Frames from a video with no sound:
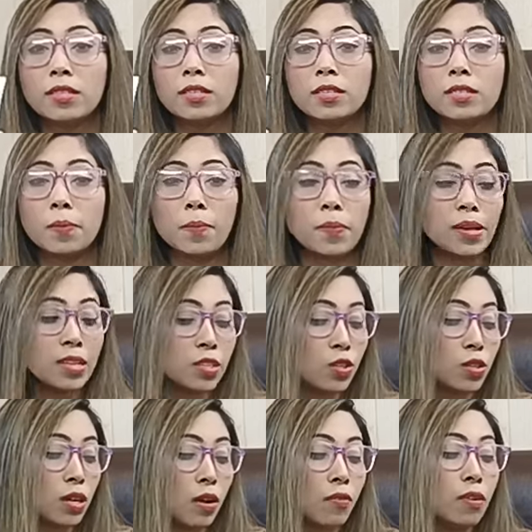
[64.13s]
দিস ইজ দ্য বেস্ট
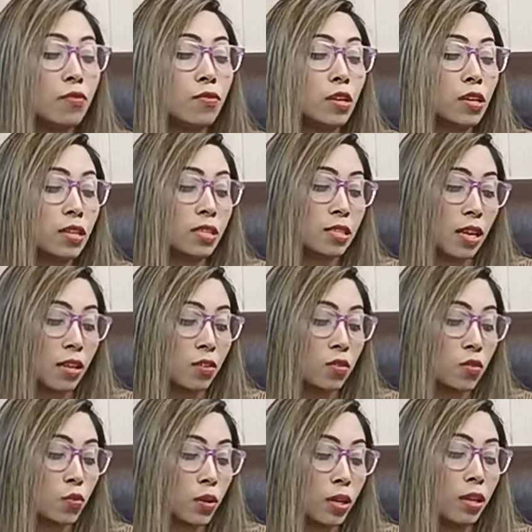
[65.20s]
ট্রাভেল ফ্রেন্ডলি
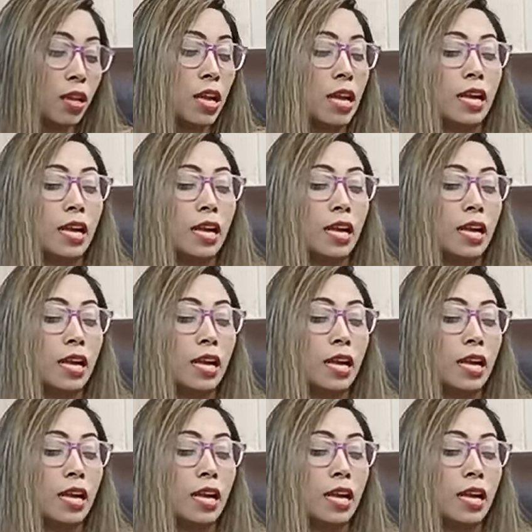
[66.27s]
সানস্ক্রিন